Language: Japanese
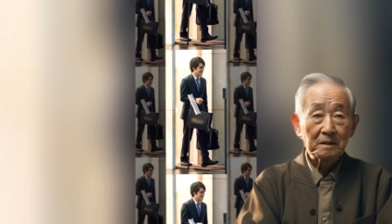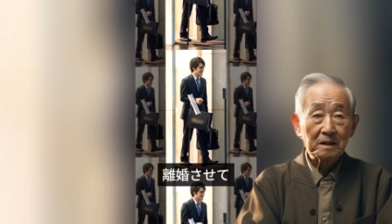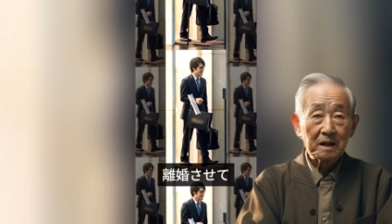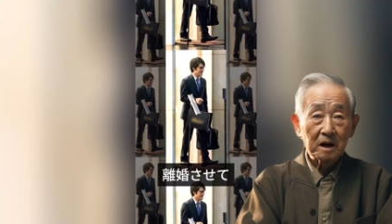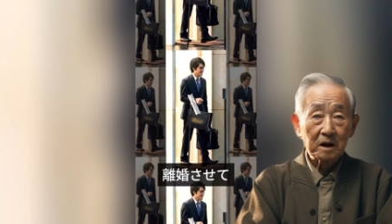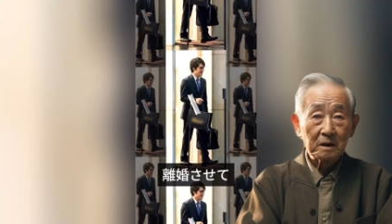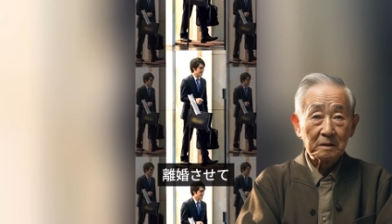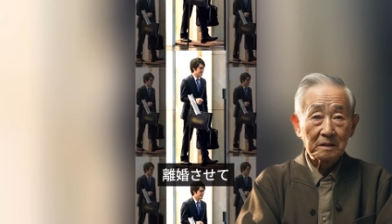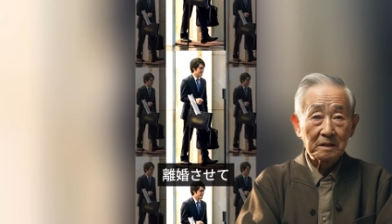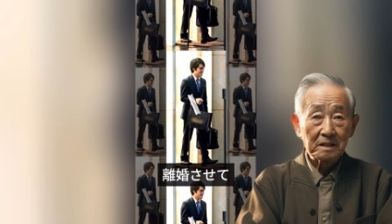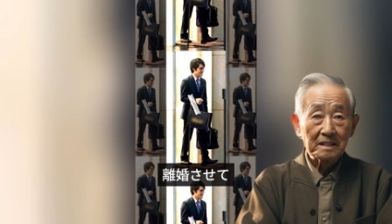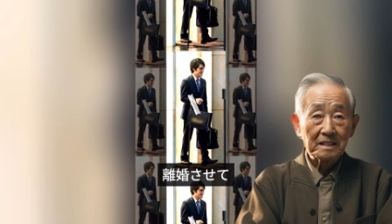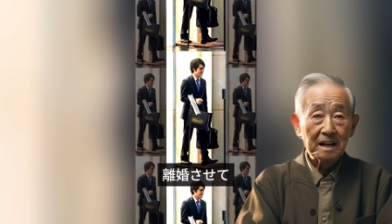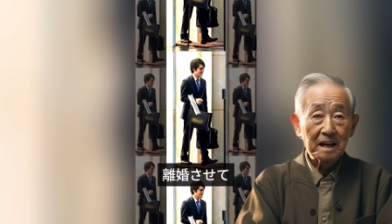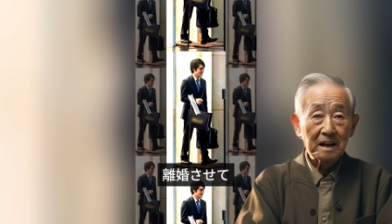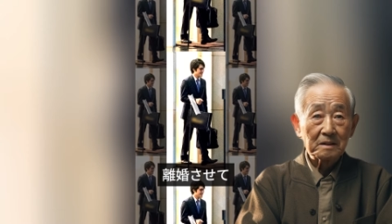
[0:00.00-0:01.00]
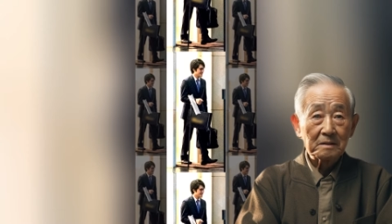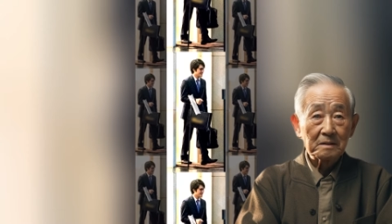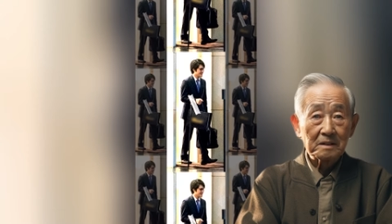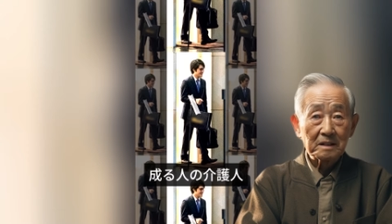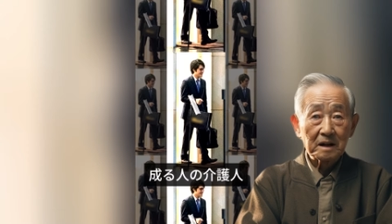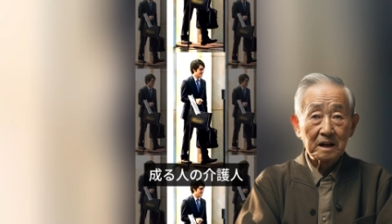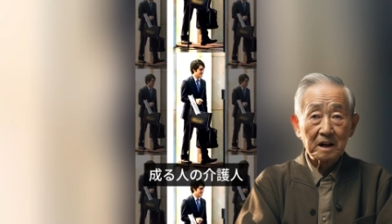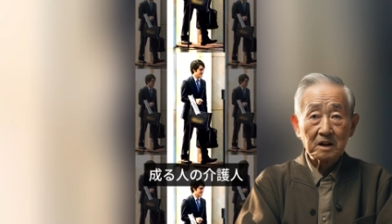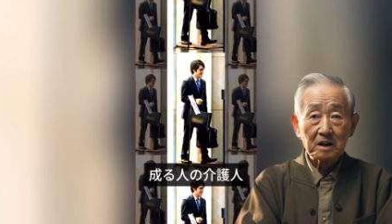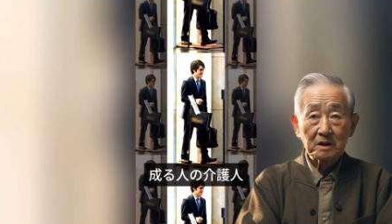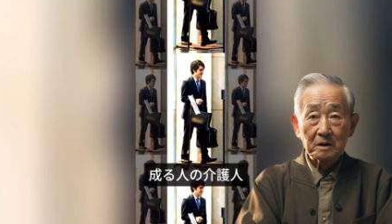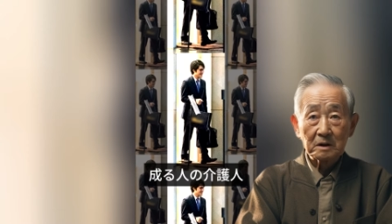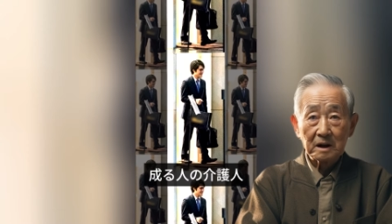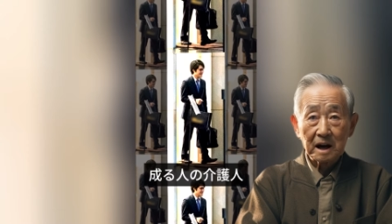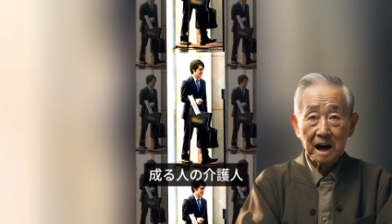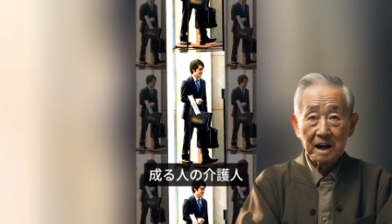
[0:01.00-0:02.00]
離婚させて、なる人
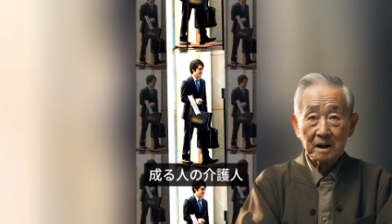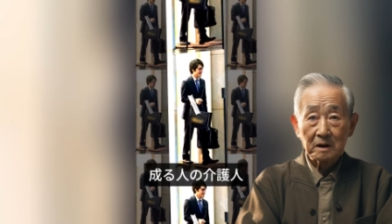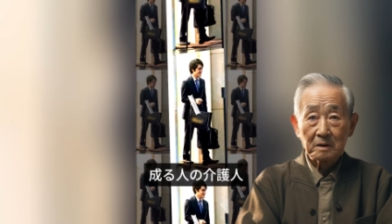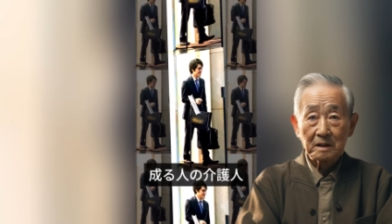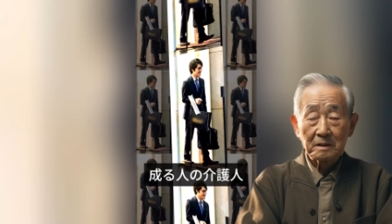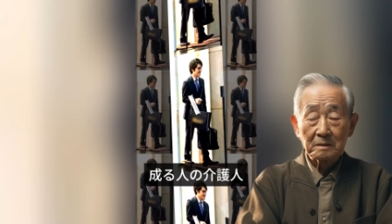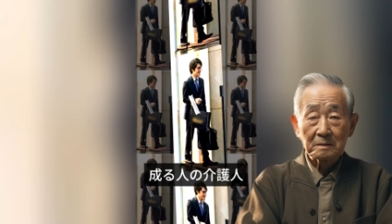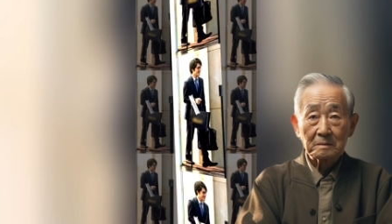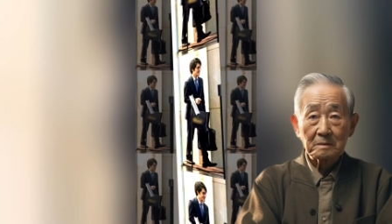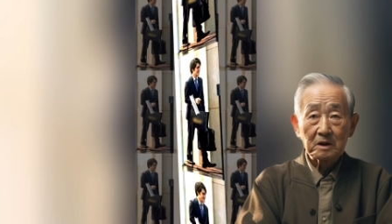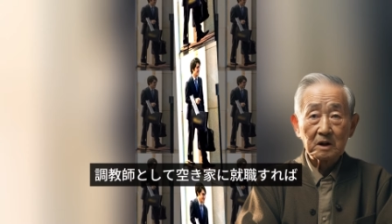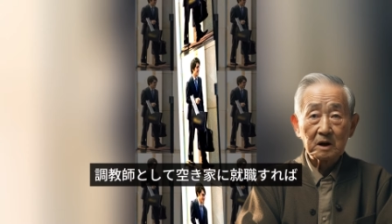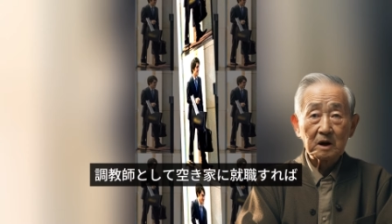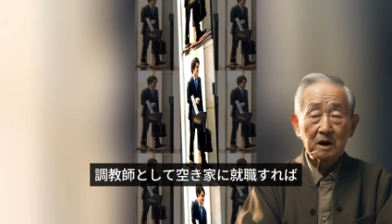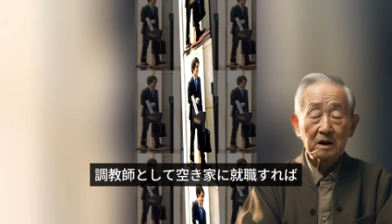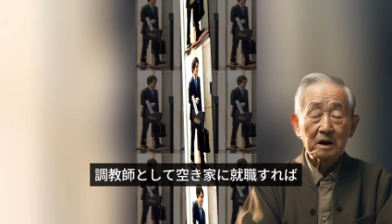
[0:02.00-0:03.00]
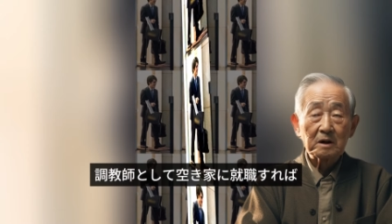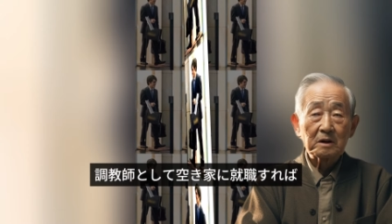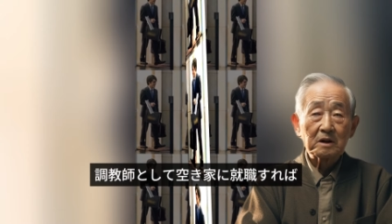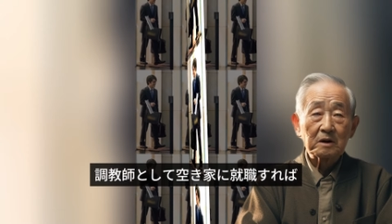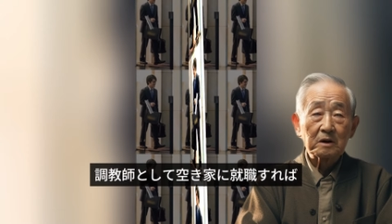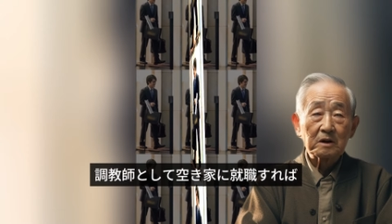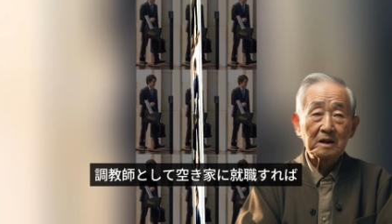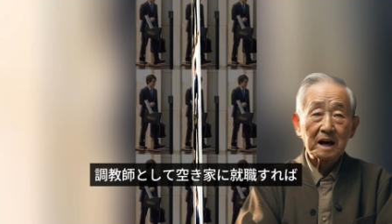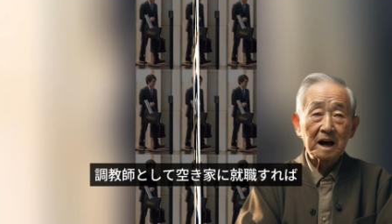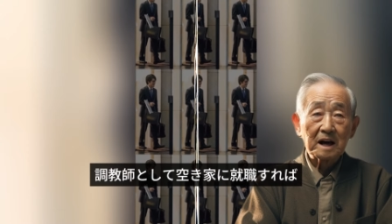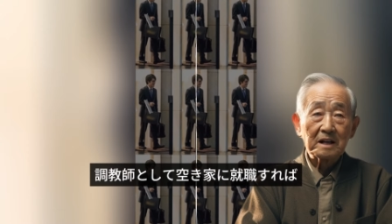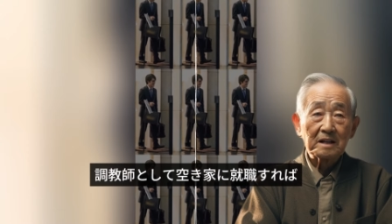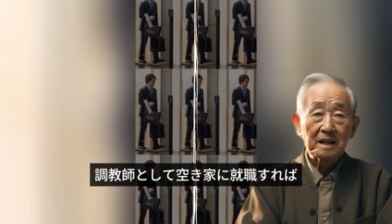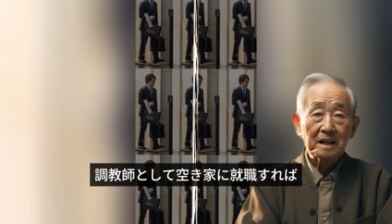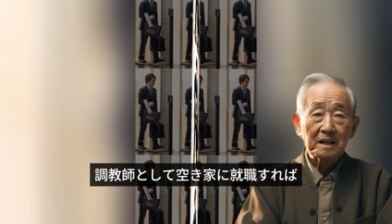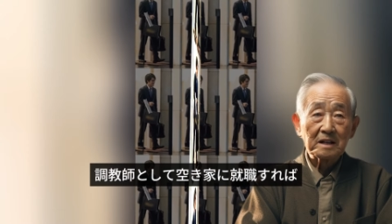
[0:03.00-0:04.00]
の介護人、調教師として
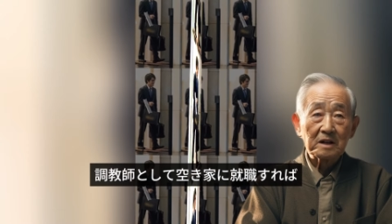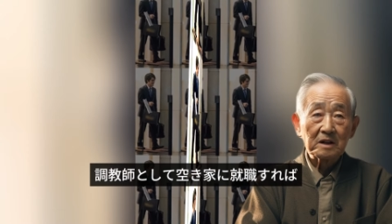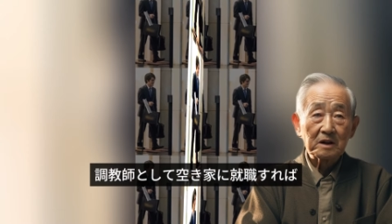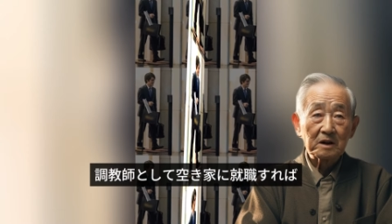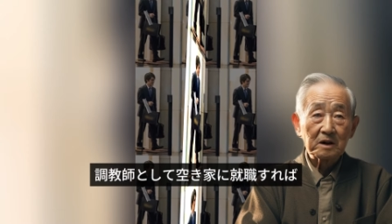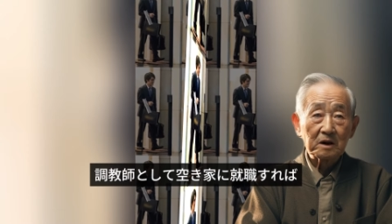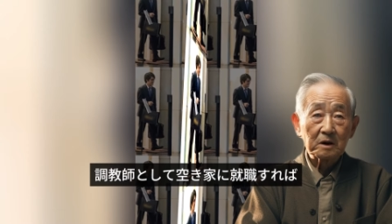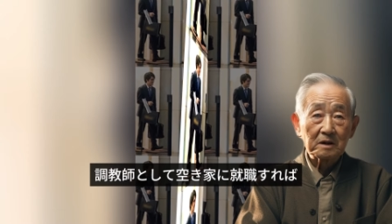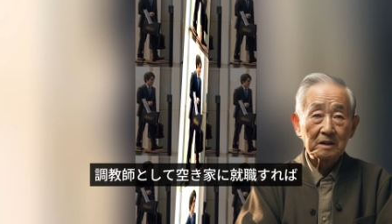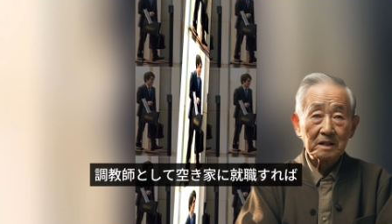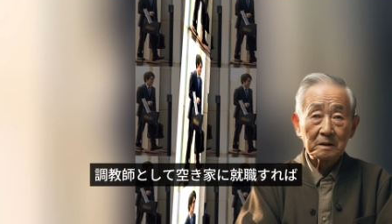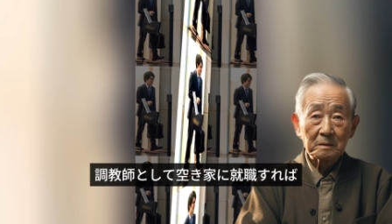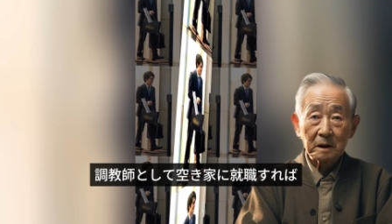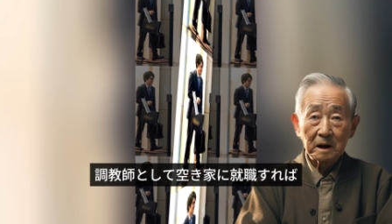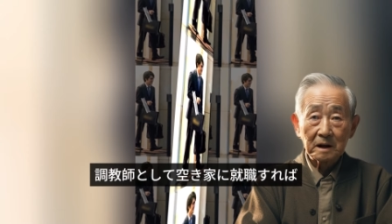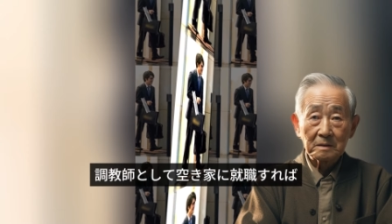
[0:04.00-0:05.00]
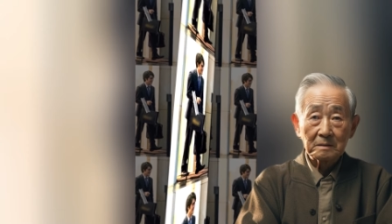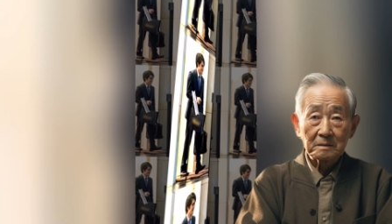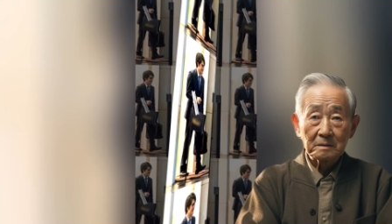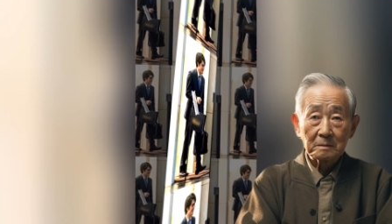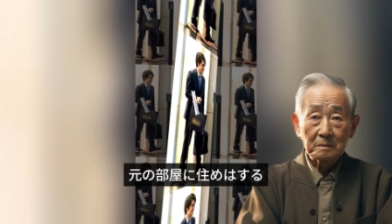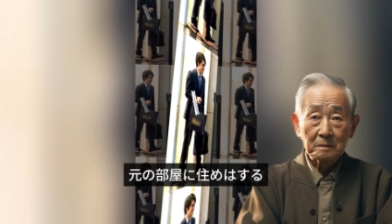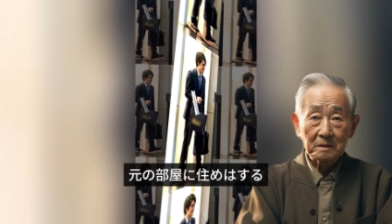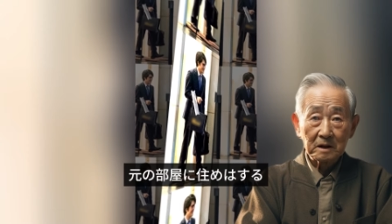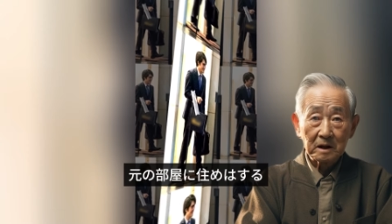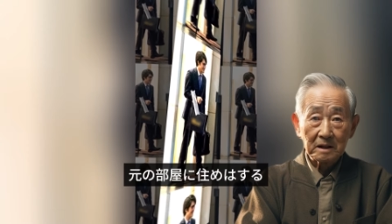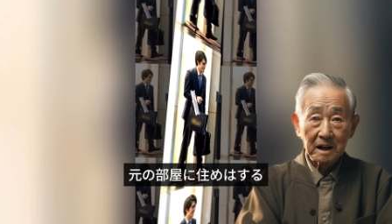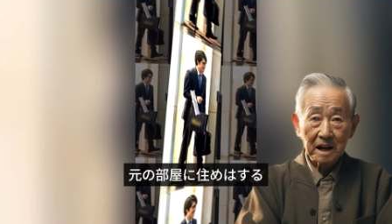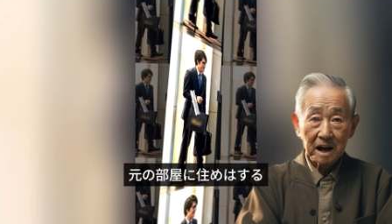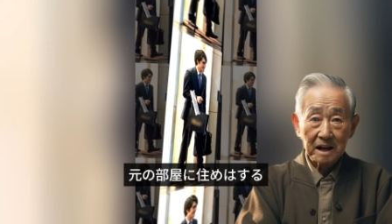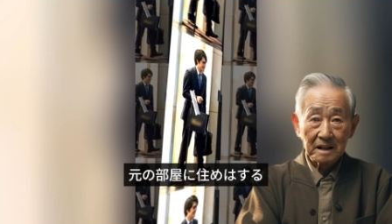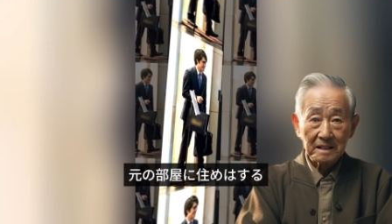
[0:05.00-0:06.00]
秋家に就職すれば、元の
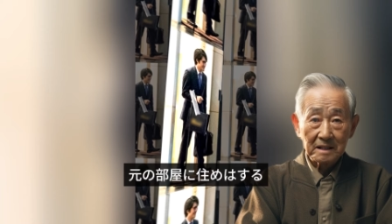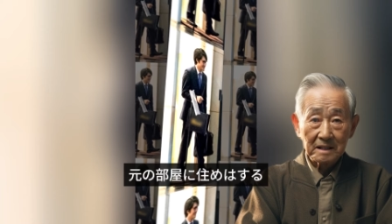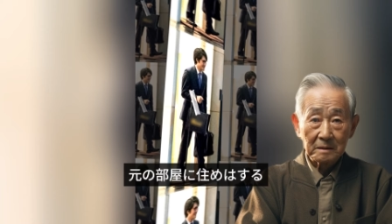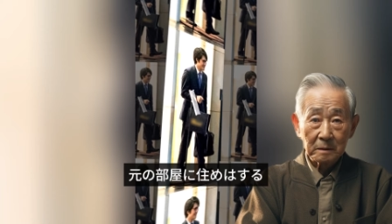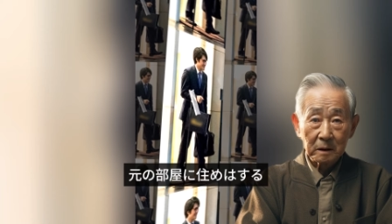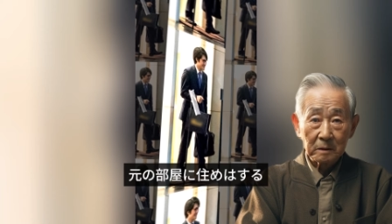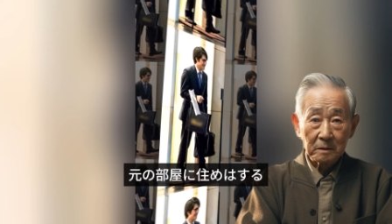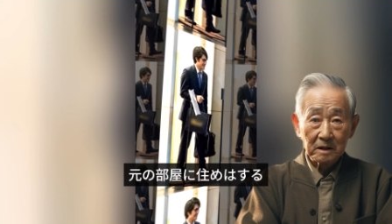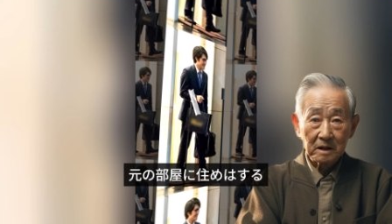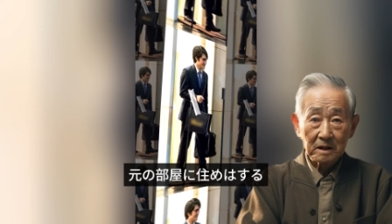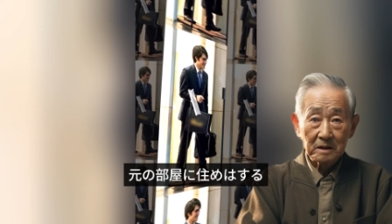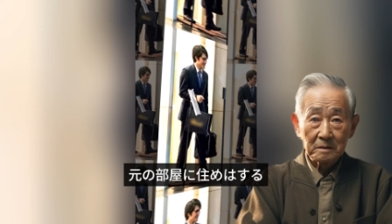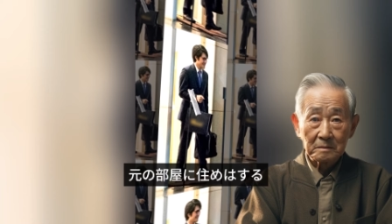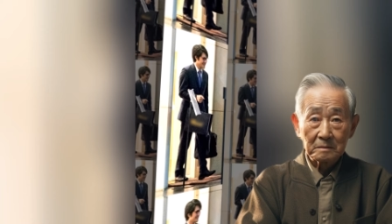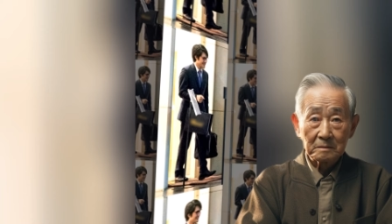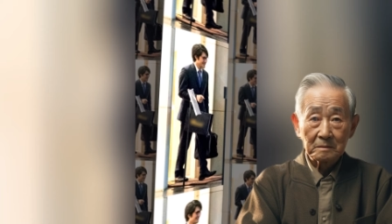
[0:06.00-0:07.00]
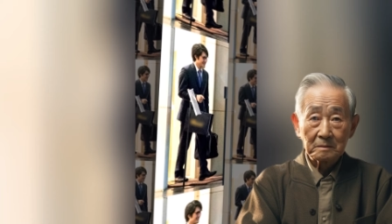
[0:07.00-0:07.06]
部屋に住めはする。